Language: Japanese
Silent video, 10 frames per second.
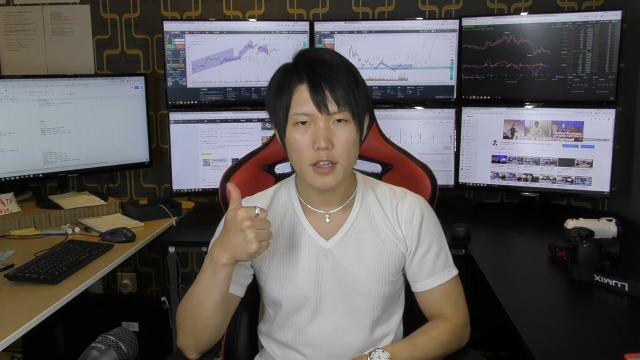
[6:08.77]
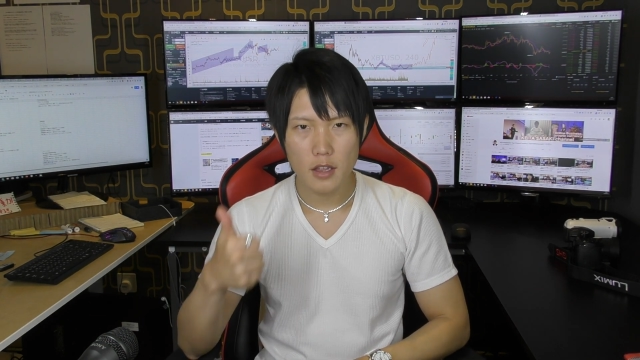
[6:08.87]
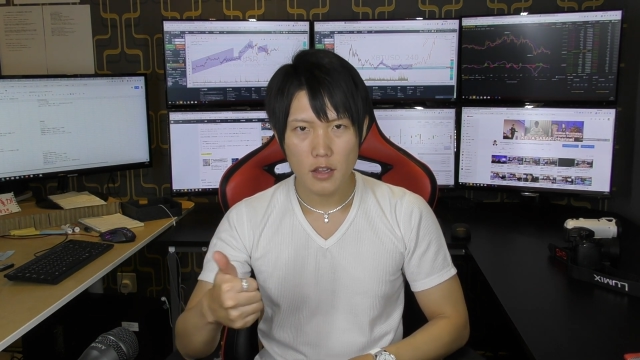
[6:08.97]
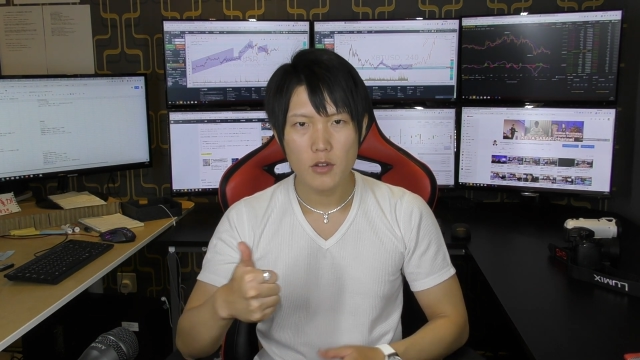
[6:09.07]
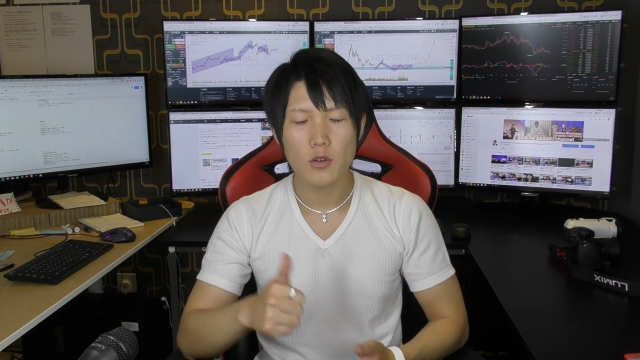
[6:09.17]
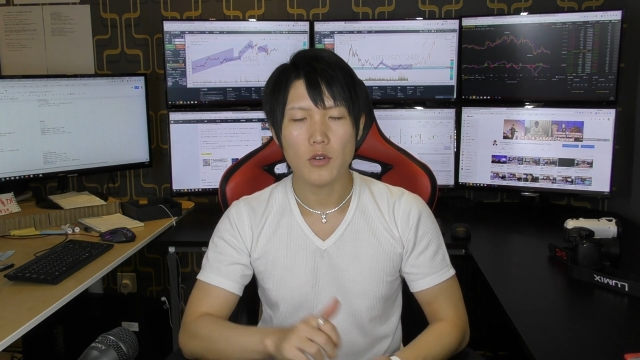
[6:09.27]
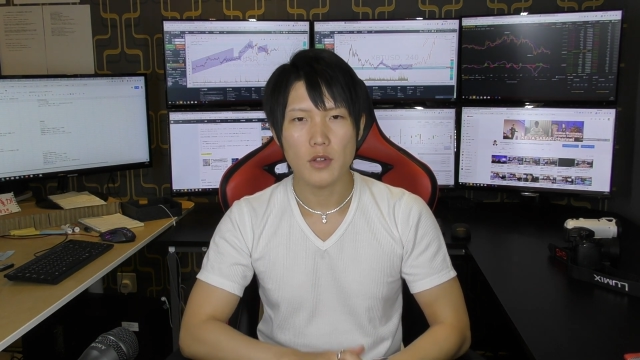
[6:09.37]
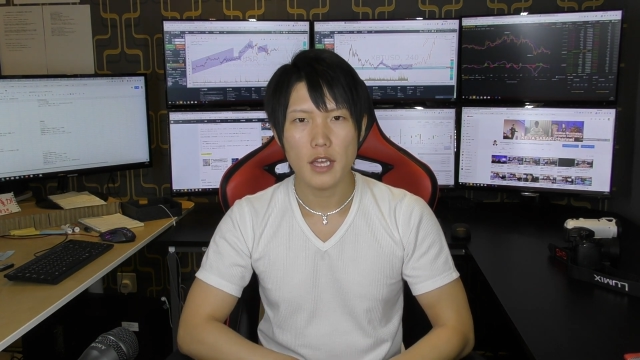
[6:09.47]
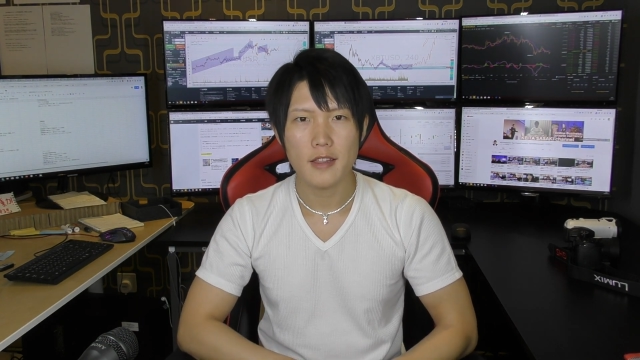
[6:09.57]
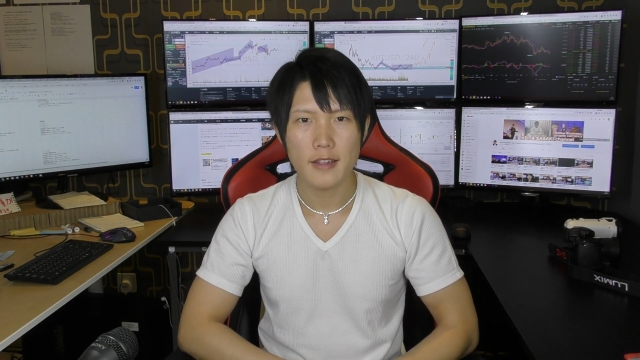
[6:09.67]
チャンネル登録を
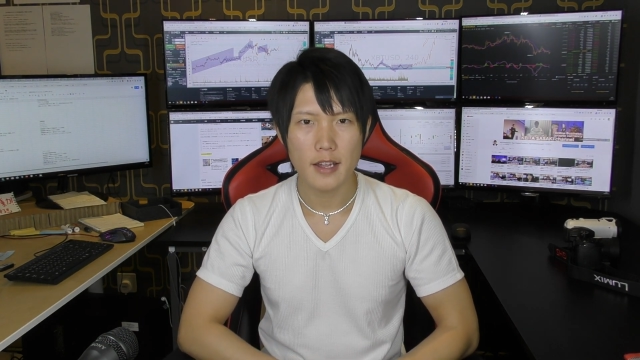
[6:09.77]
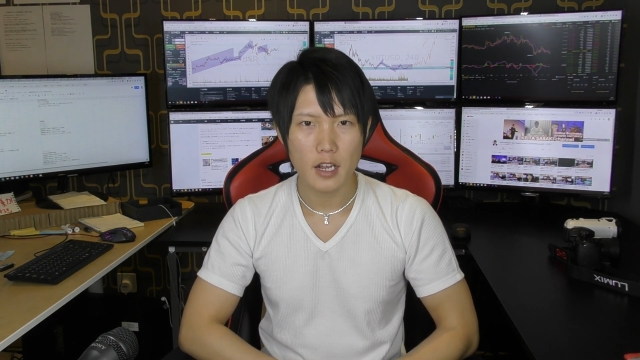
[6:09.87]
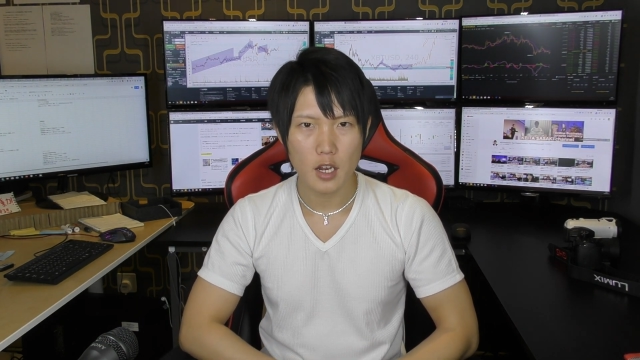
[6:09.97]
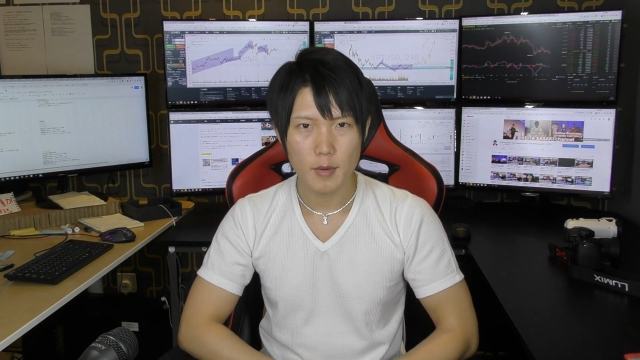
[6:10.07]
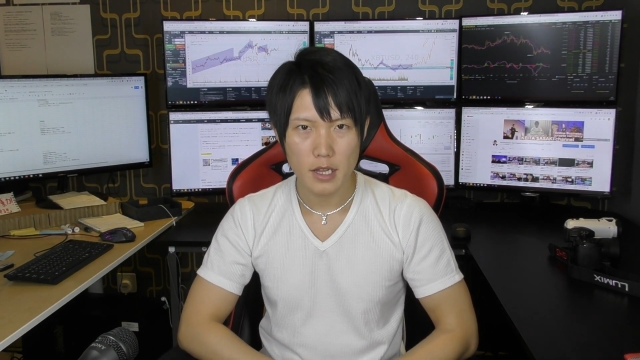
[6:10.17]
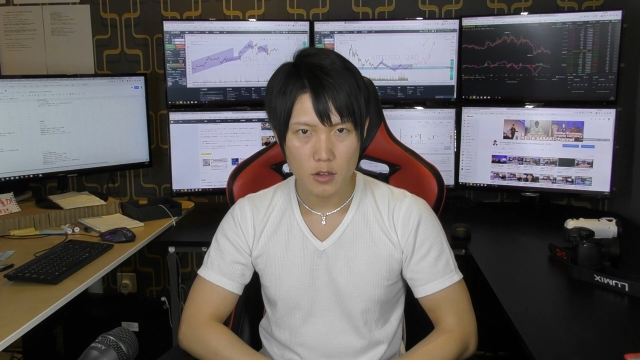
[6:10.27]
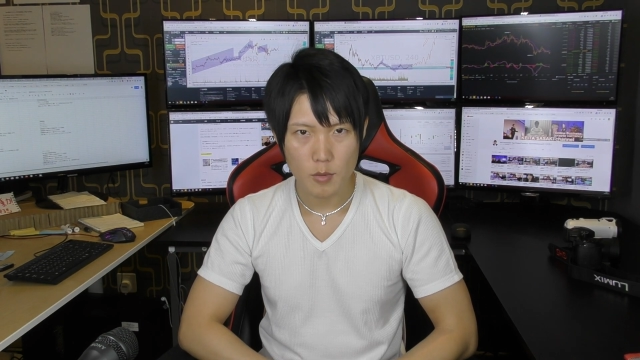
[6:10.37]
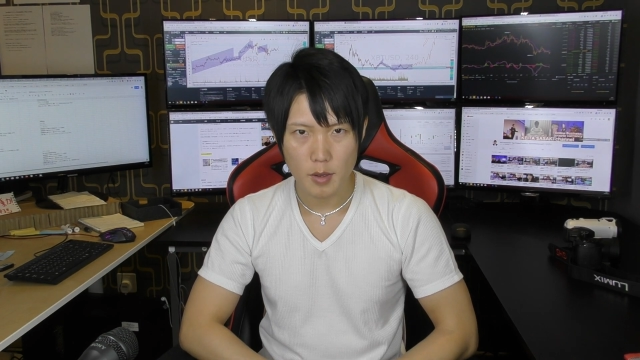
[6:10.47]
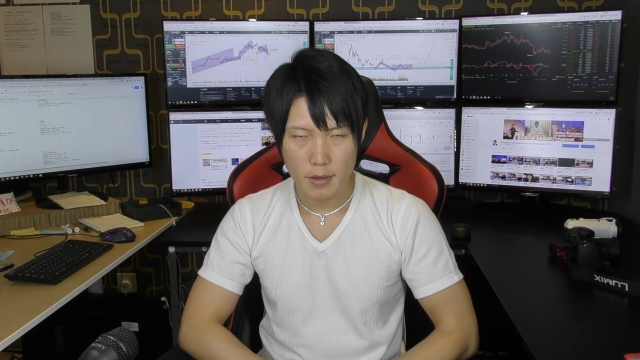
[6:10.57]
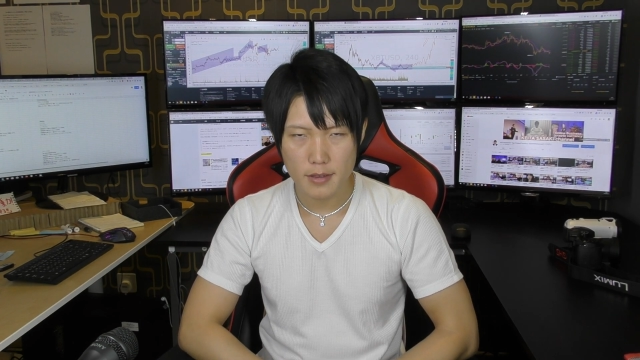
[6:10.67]
ね、していただければなと
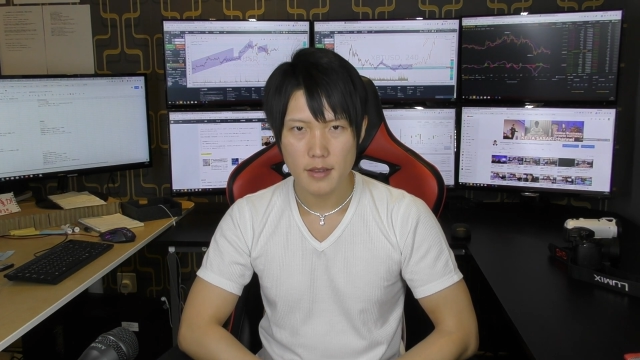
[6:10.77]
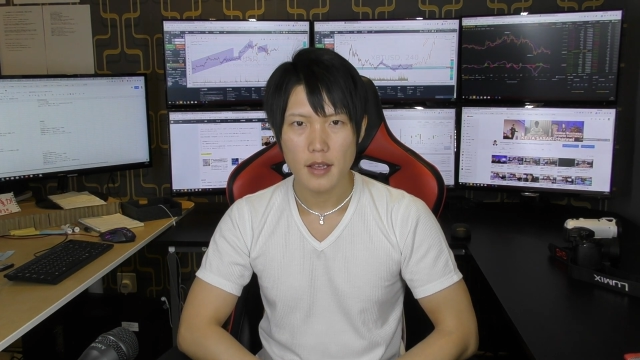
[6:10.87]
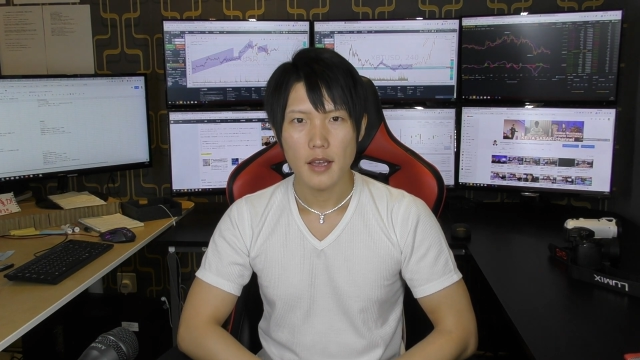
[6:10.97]
思います。